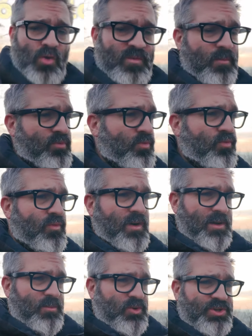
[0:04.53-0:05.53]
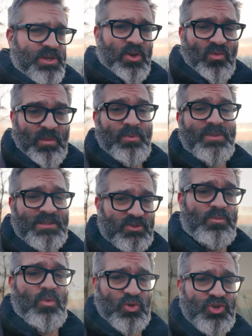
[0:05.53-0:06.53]
on va plus pouvoir manger, on va peut-être
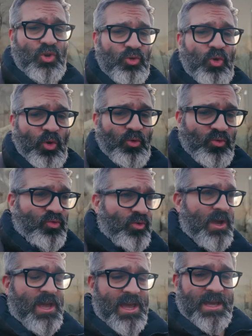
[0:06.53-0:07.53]
se manger entre nous.